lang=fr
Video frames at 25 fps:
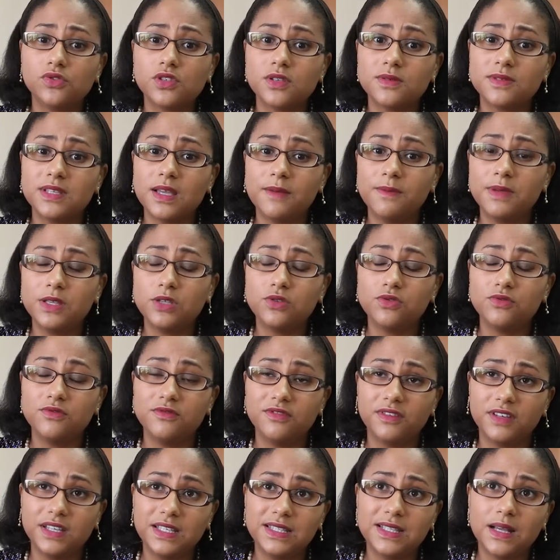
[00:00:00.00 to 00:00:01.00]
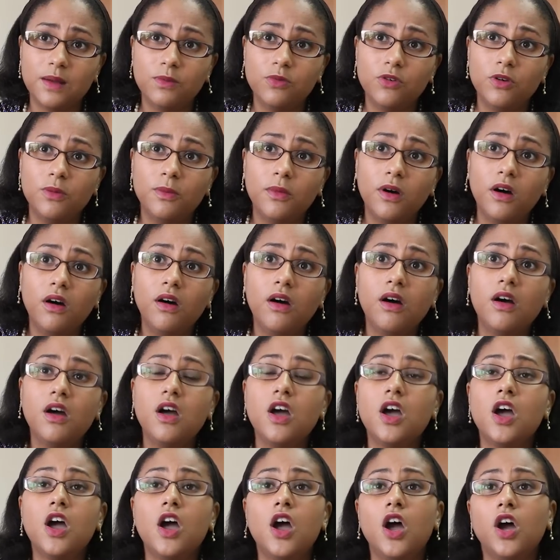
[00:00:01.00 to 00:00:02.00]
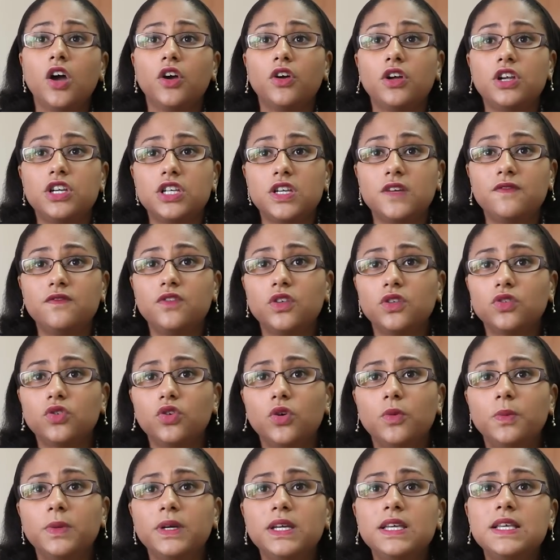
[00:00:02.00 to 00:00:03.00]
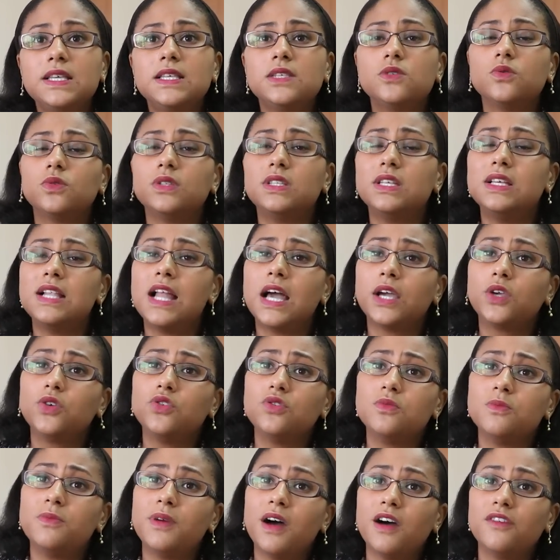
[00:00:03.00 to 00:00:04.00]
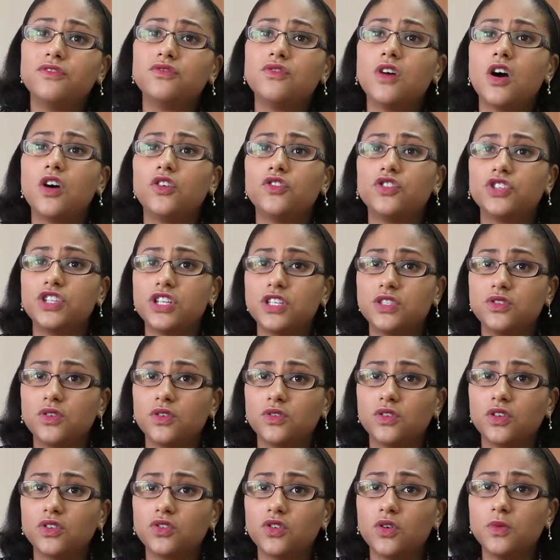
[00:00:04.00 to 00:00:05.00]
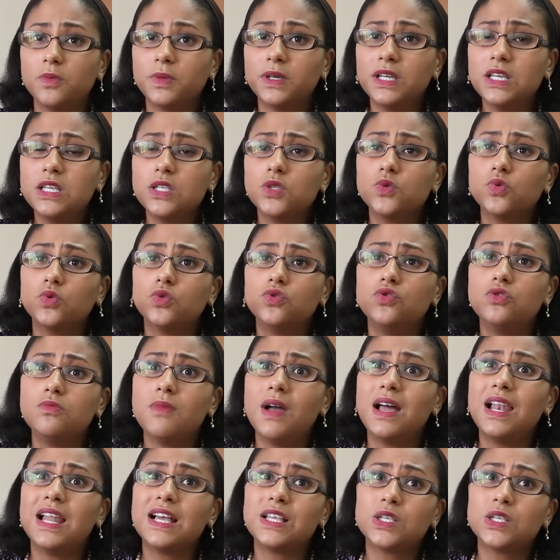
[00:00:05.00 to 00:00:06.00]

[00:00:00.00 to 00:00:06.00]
sommes aperçus véritablement que les chefs d'entreprise ont des lacunes parfois en gestion d'entreprise ou ont du mal à